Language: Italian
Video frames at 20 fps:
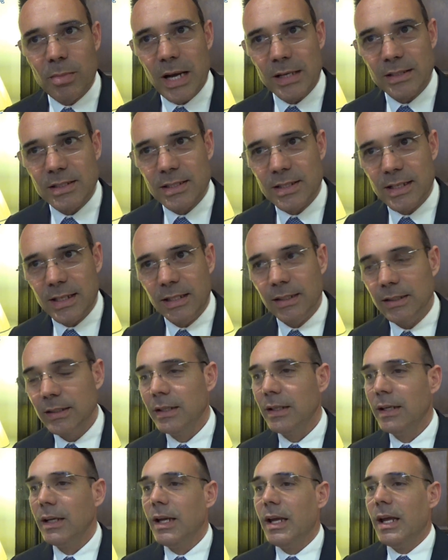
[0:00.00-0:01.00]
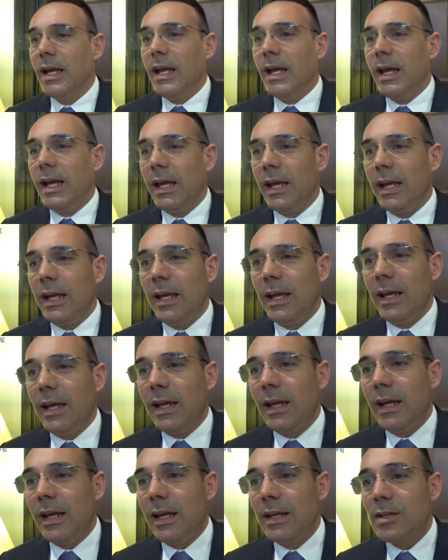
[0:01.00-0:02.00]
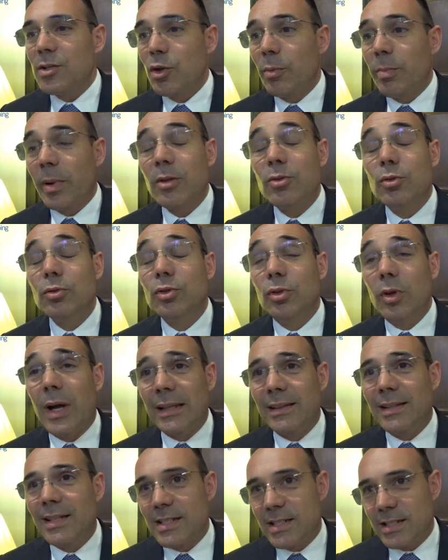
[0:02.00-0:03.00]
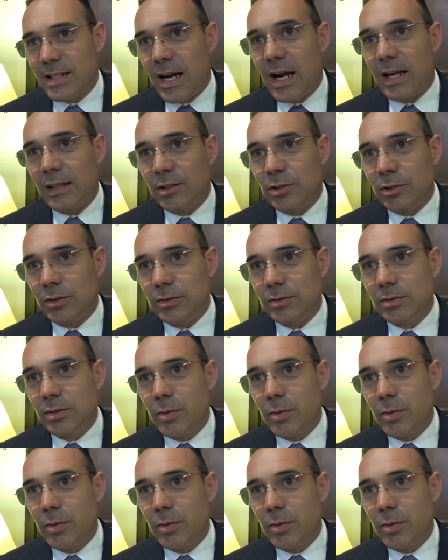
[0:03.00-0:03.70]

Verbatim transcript: basta e soprattutto addestrato.